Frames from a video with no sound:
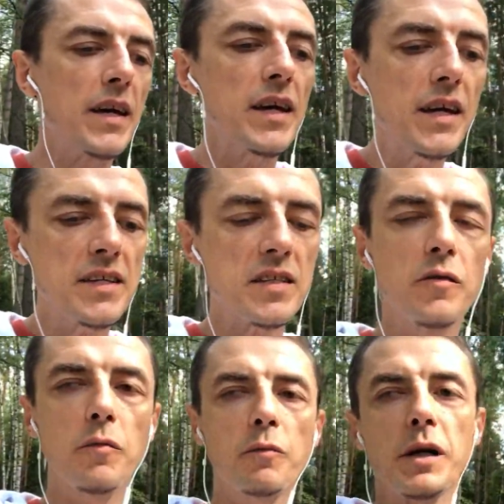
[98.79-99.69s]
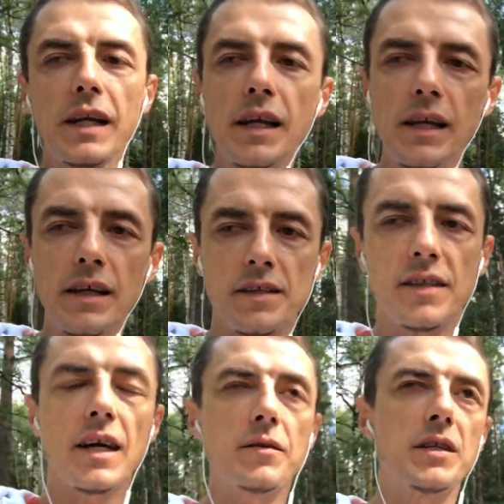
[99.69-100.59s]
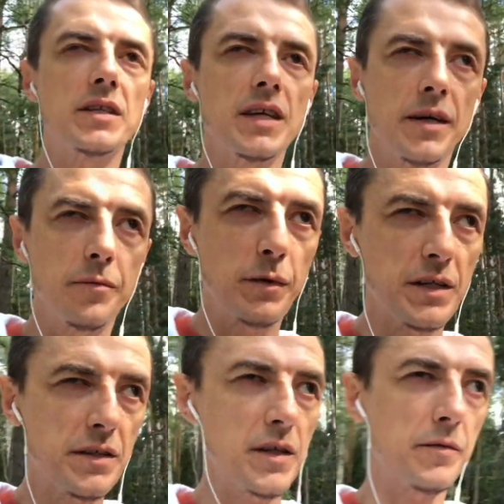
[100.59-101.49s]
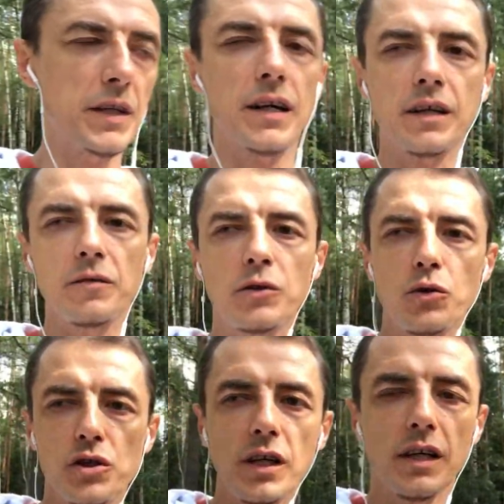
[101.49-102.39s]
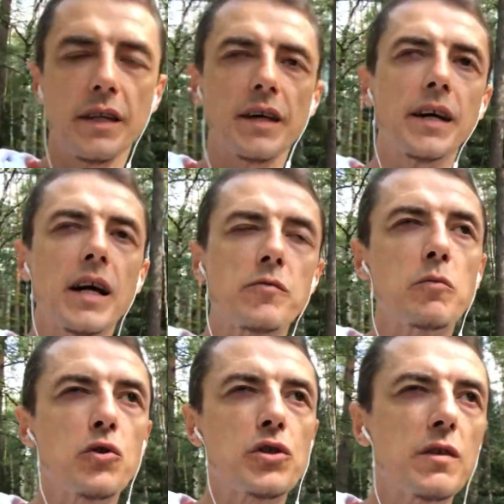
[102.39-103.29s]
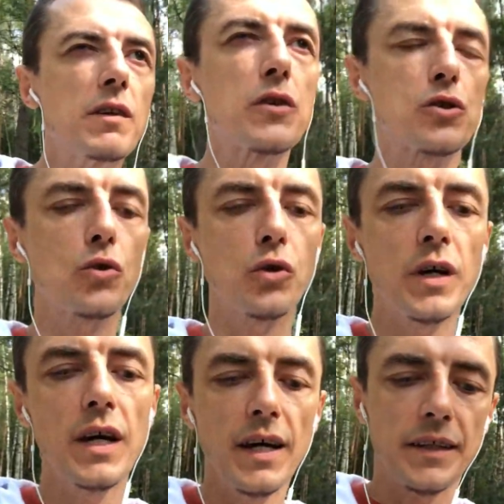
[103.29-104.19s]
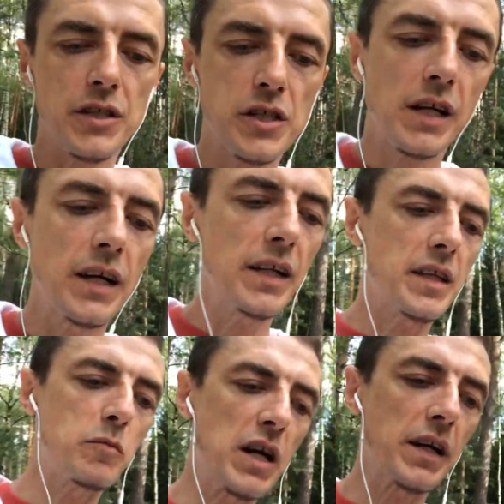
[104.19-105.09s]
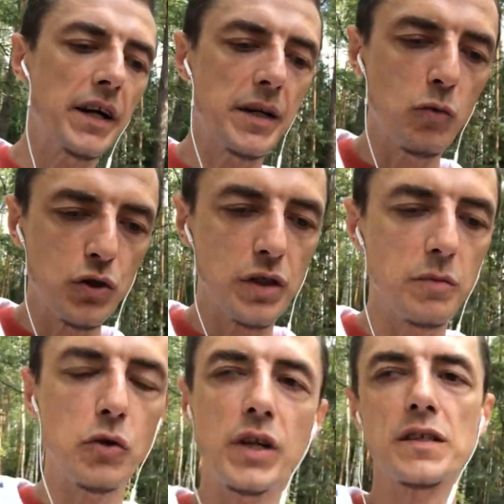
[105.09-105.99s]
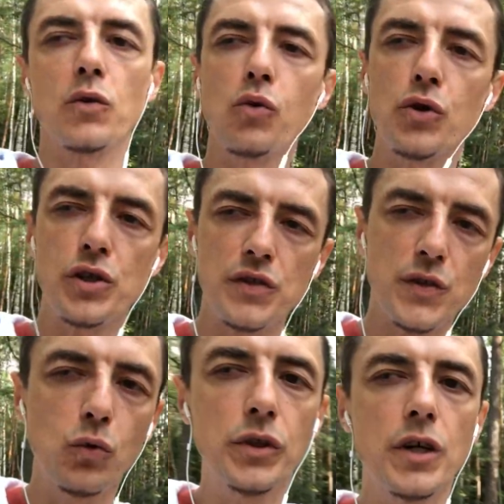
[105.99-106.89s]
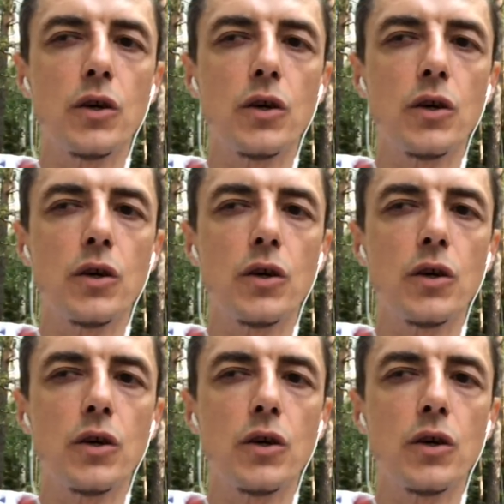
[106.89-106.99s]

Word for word: И если вы в параллели ставите посев на кровяной шоколадный агар, вы можете видеть, что на шоколадном агаре может наблюдаться очень скудный